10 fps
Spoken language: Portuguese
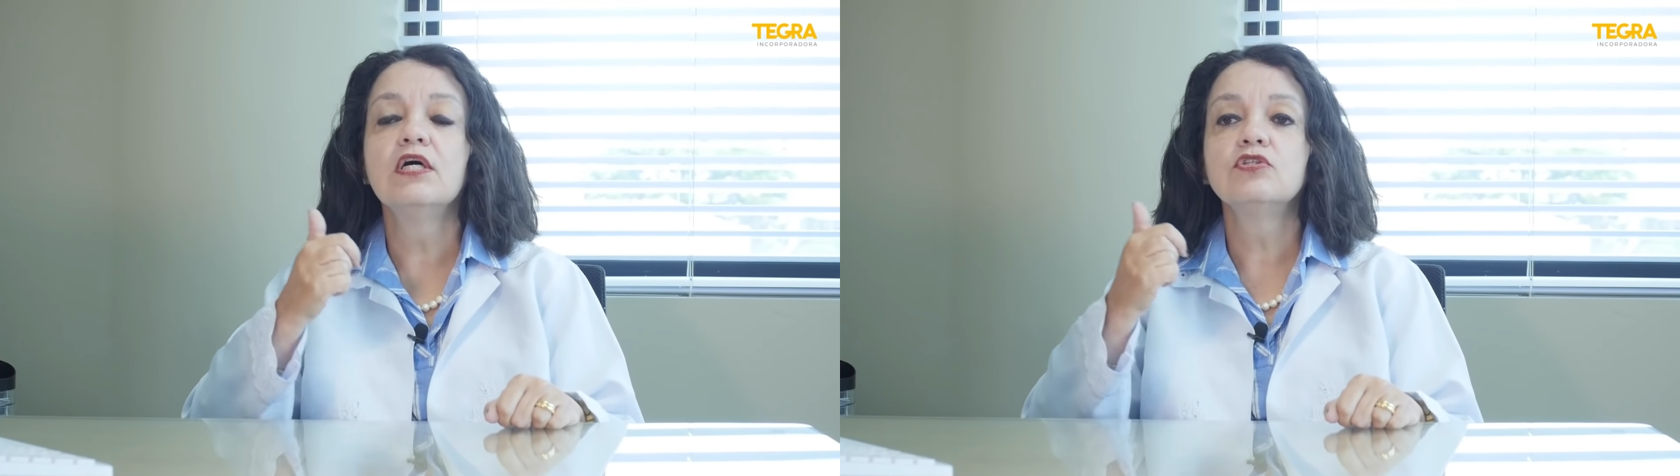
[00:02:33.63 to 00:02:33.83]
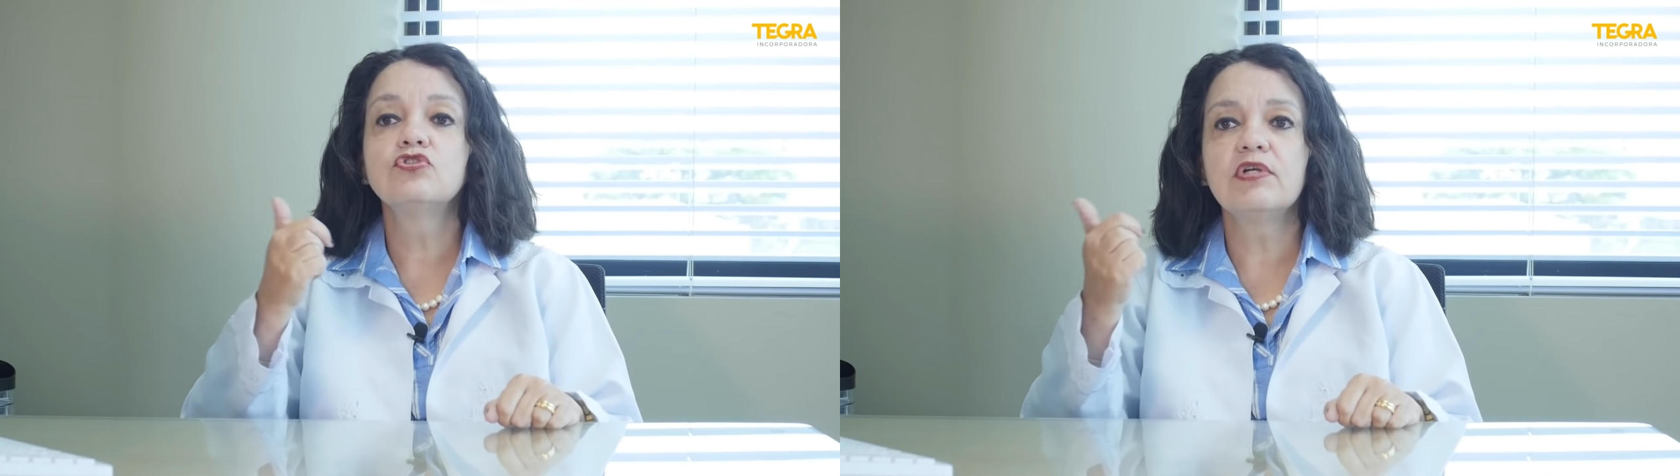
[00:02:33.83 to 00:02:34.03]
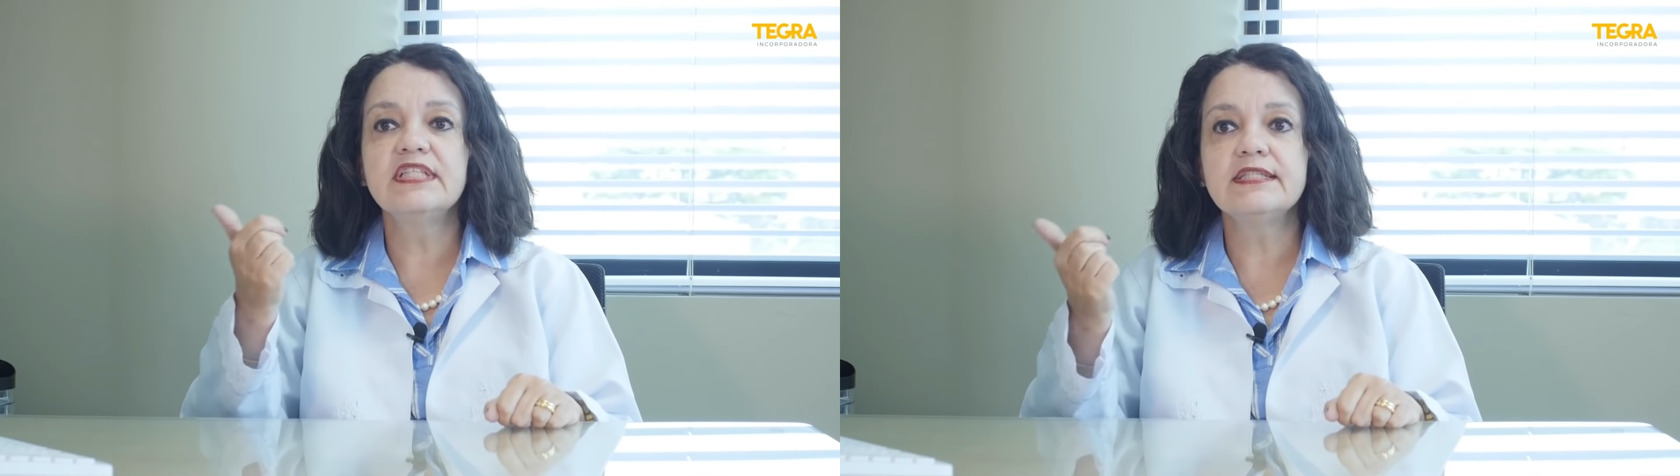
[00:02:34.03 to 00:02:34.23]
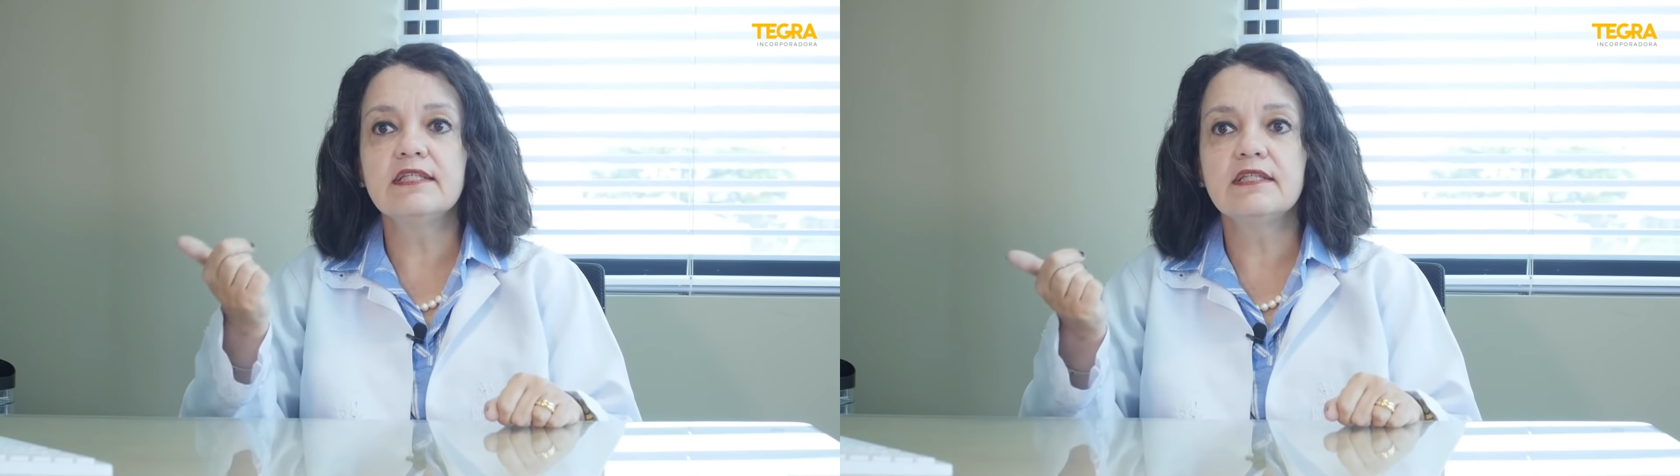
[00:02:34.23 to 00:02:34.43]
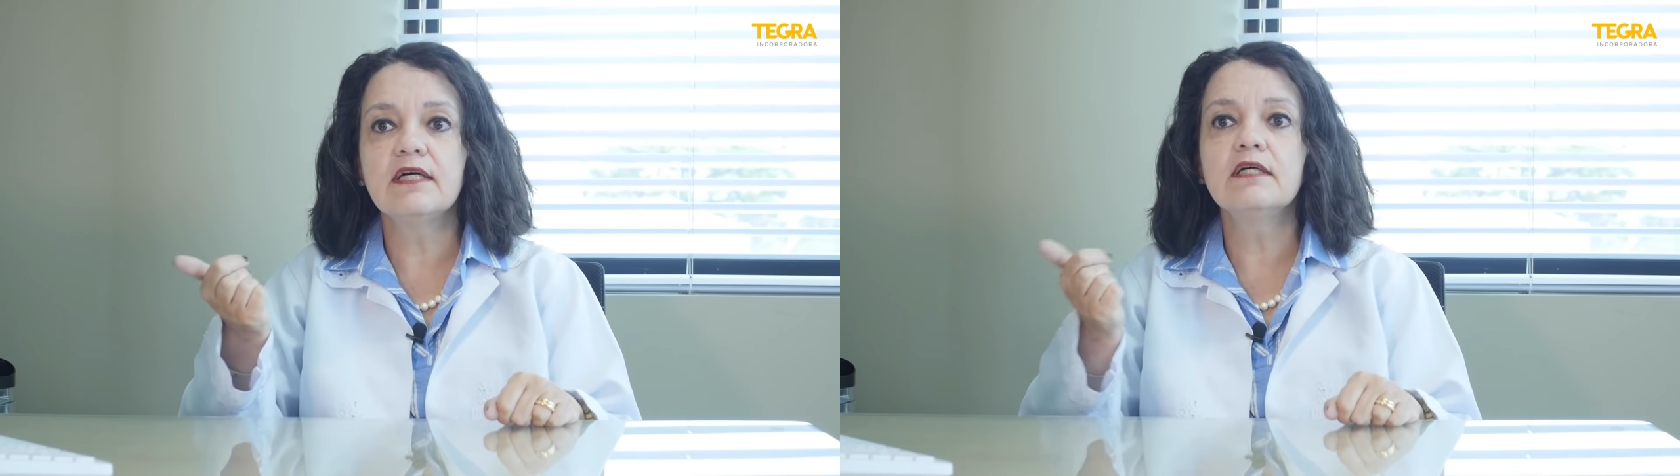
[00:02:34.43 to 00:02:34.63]

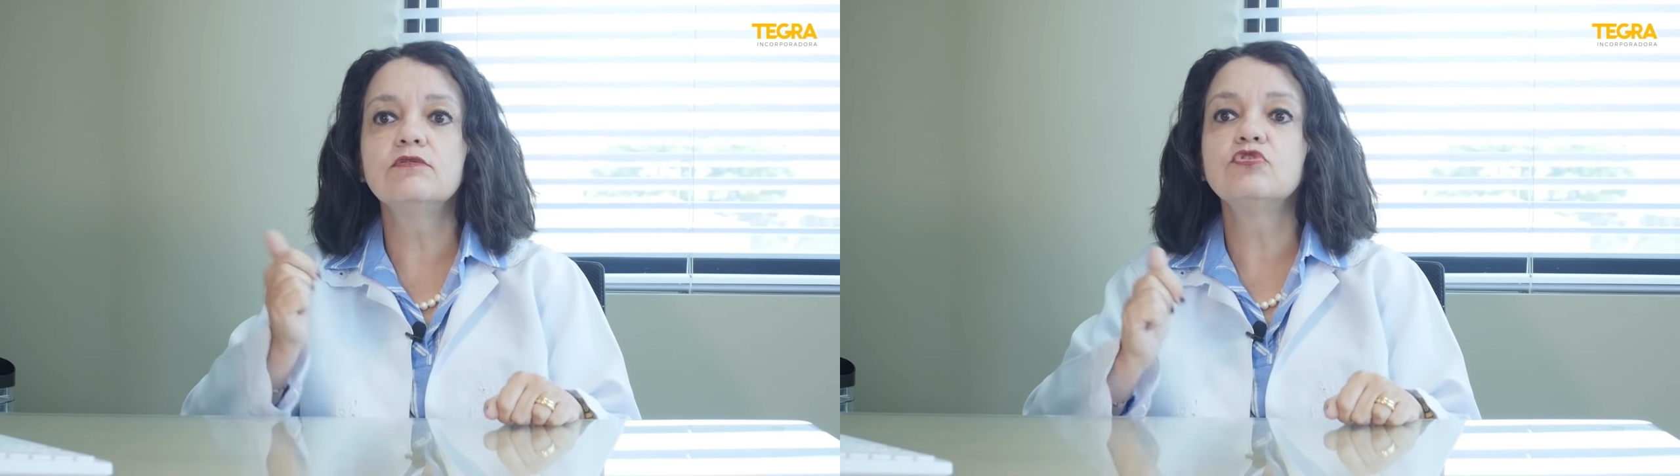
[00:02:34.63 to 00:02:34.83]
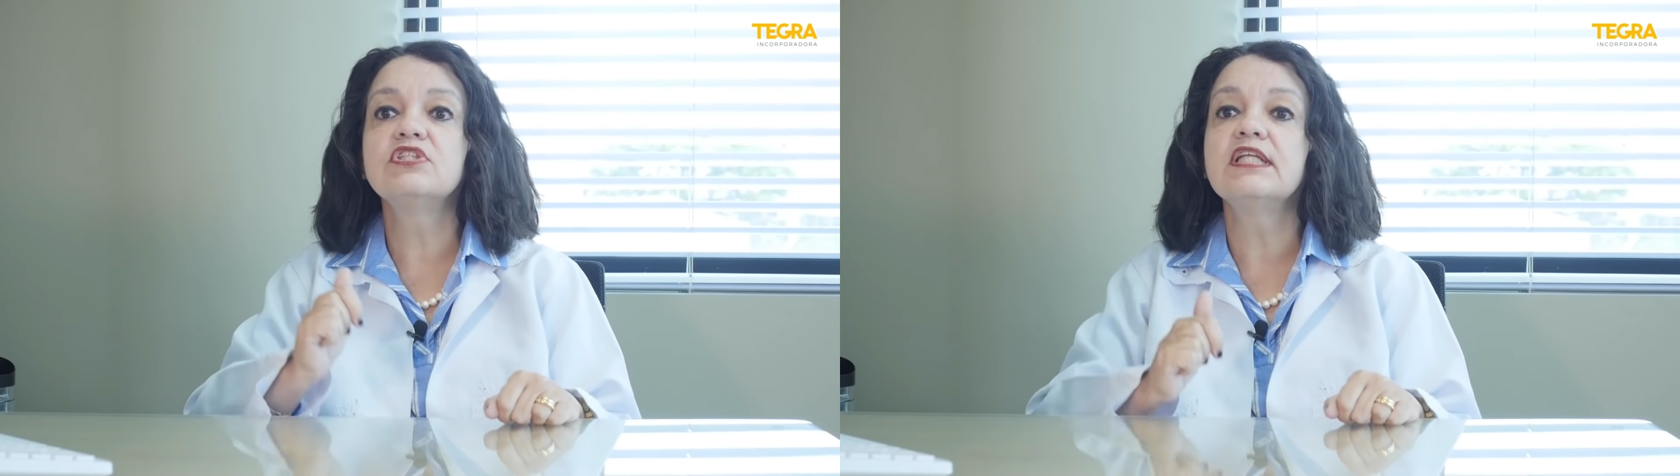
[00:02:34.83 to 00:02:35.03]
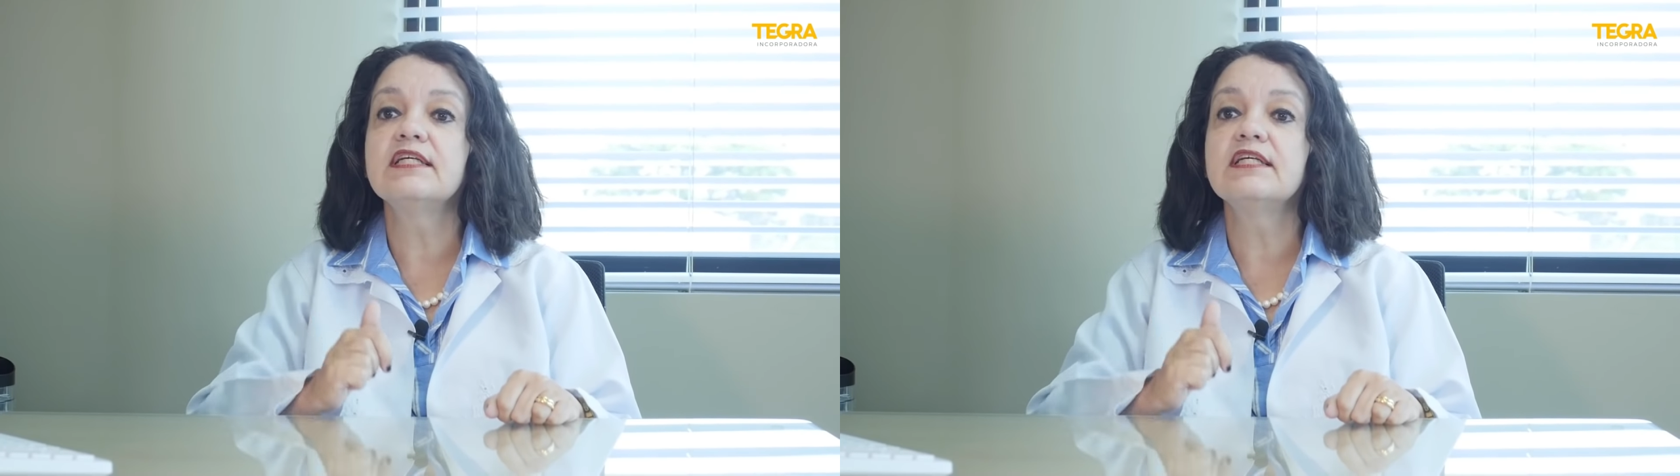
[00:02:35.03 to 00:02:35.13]
solicitando, se